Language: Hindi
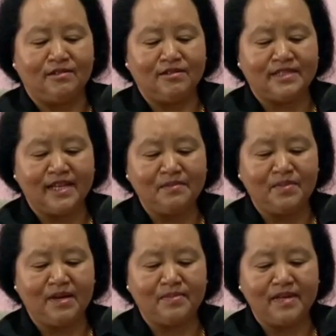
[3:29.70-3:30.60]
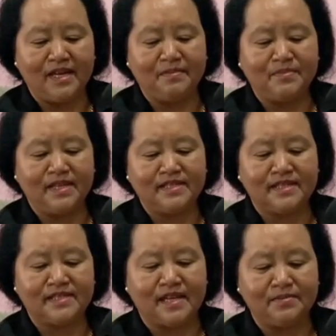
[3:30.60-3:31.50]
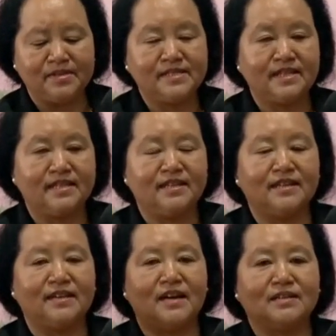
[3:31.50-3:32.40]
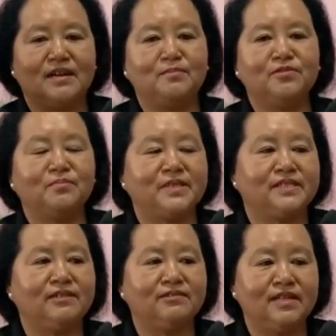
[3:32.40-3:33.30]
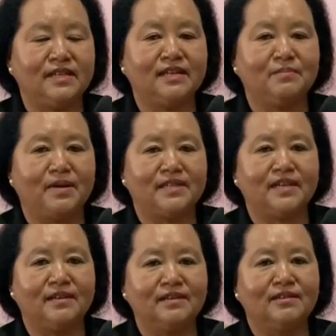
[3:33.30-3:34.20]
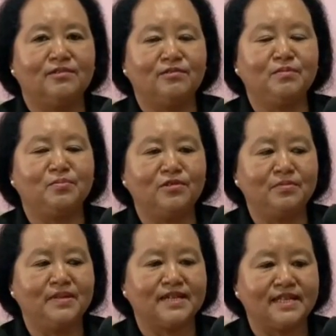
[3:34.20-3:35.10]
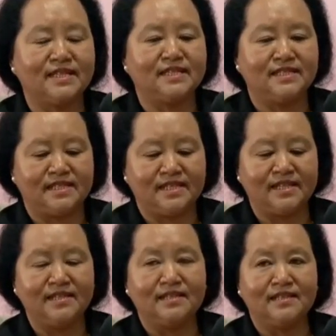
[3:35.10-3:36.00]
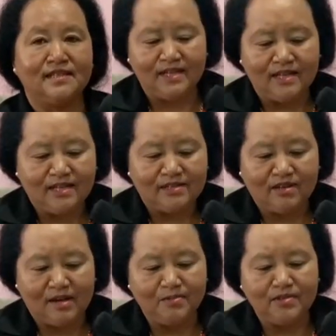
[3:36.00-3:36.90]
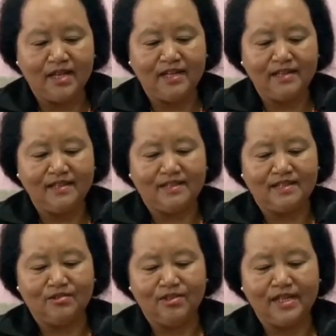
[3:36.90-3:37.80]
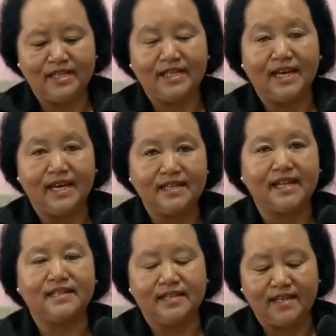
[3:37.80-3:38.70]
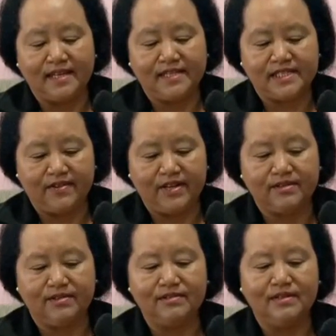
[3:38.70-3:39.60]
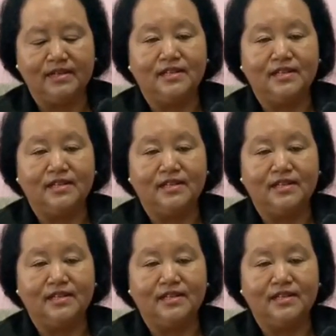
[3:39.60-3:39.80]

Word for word: और साथ में हमारा एमटीएस का सर्विस के लिए हम लोग बस्ती को देने की बात था वो भी फुलफिल कर दीजिए सर तो हम लोग लैंड डोनेट किया है 1997 को